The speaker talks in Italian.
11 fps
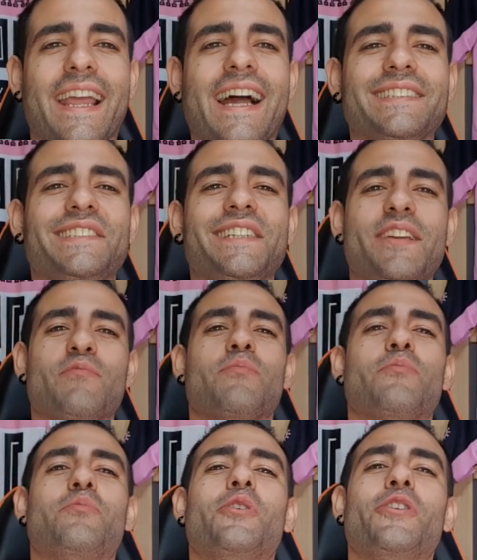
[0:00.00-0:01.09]
Ragazzi,
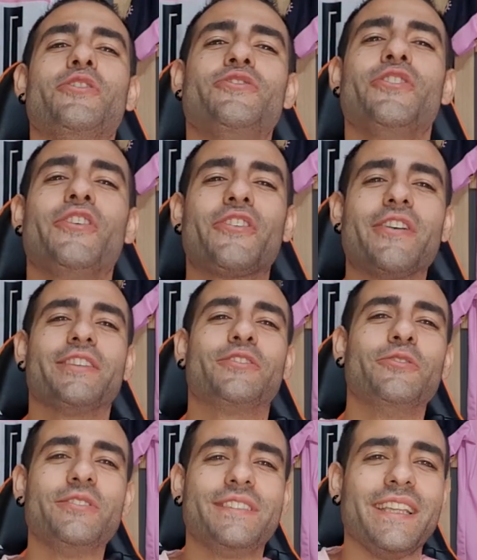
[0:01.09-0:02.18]
buongiorno a
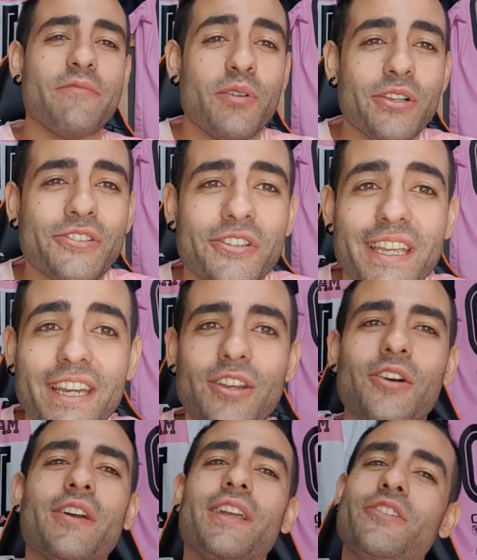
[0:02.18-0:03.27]
tutti e posso
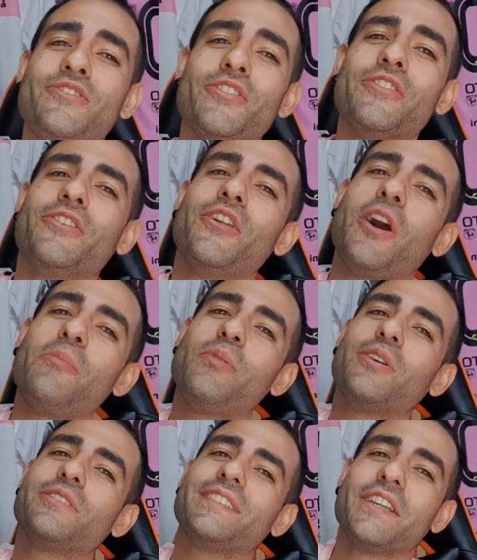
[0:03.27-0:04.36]
dirlo, il giorno
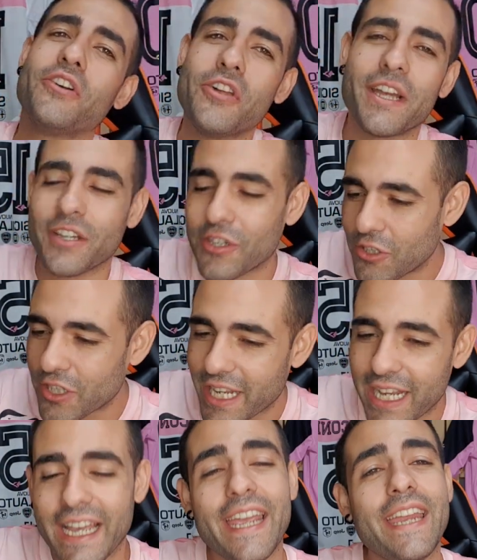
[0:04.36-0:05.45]
dopo si gode
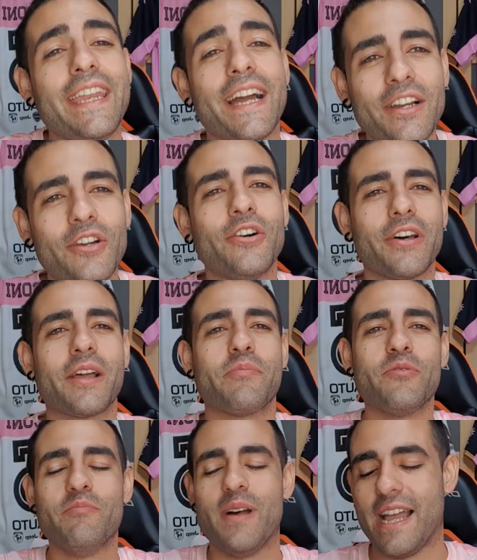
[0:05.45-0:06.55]
ancora ed è ancora
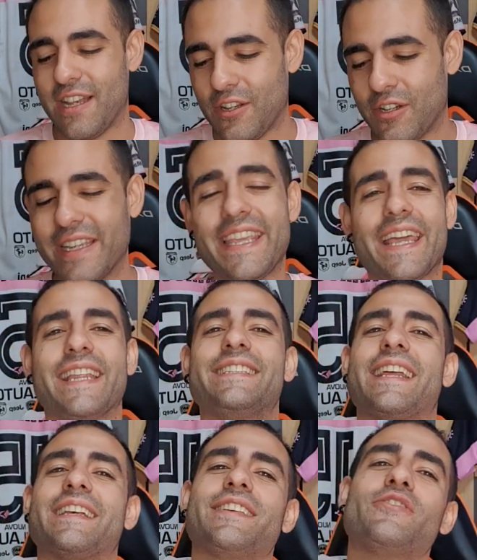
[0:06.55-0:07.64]
più bello. Ieri
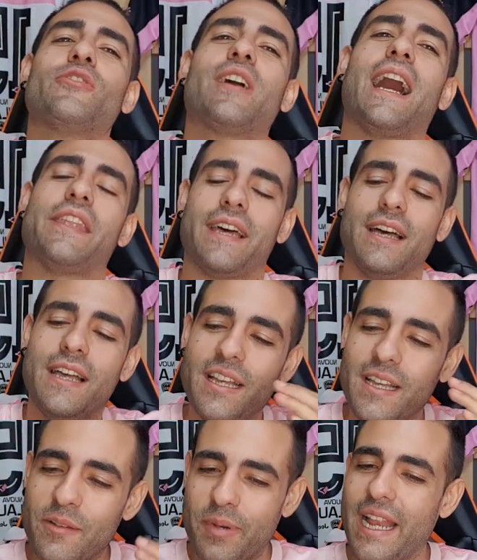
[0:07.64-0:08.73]
sera si è giocata
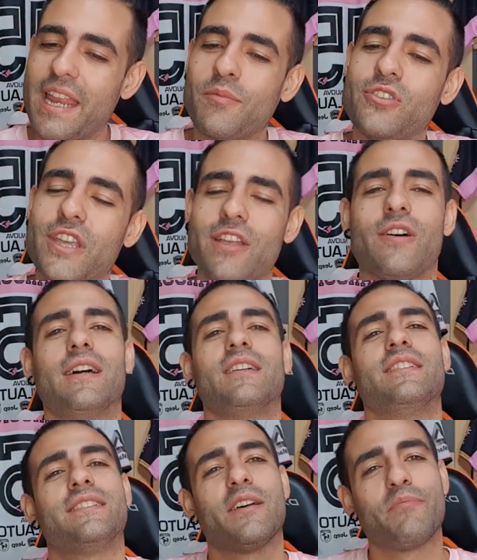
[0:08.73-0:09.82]

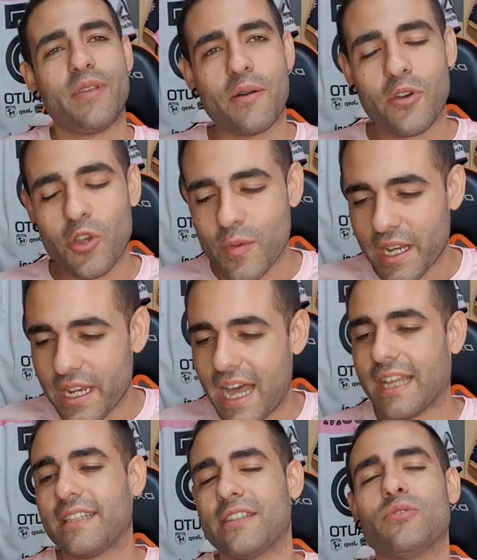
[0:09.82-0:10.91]
Palermo-Genoa, sappiamo com'è
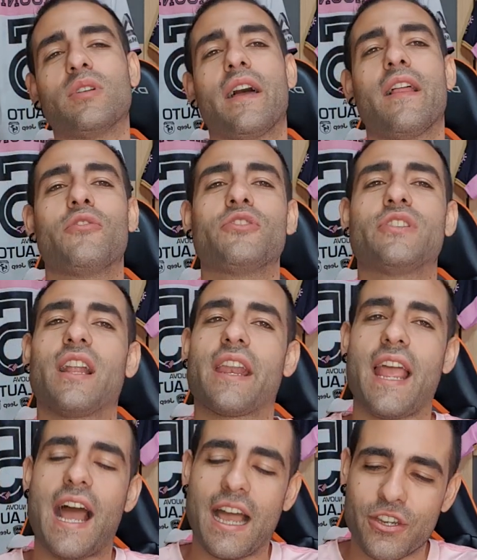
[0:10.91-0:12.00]
andata, sul canale è uscita la
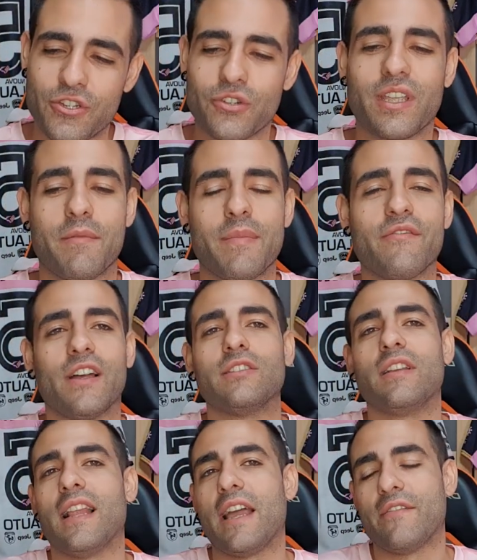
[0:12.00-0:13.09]
reaction che abbiamo
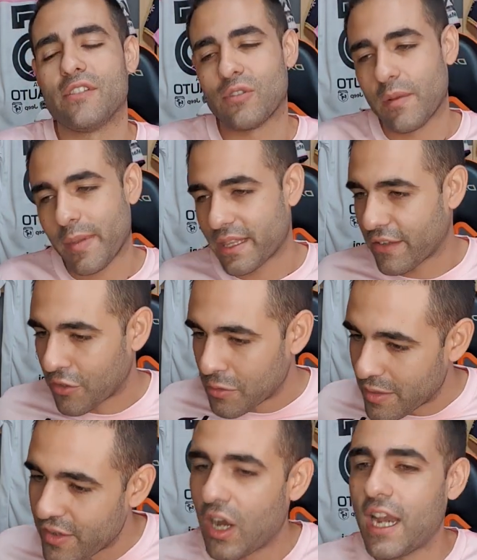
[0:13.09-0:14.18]
fatto in live sulla
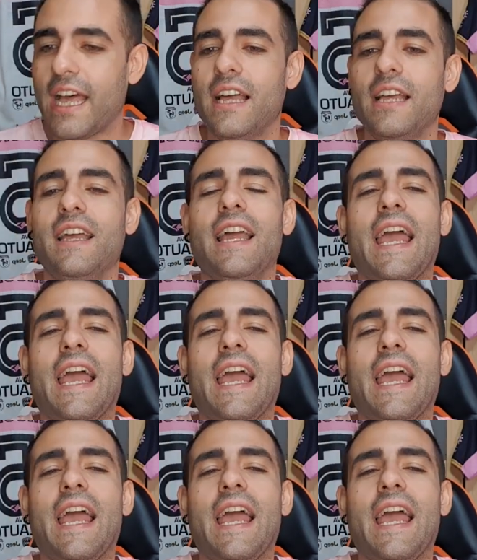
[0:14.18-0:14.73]
piattaforma Viola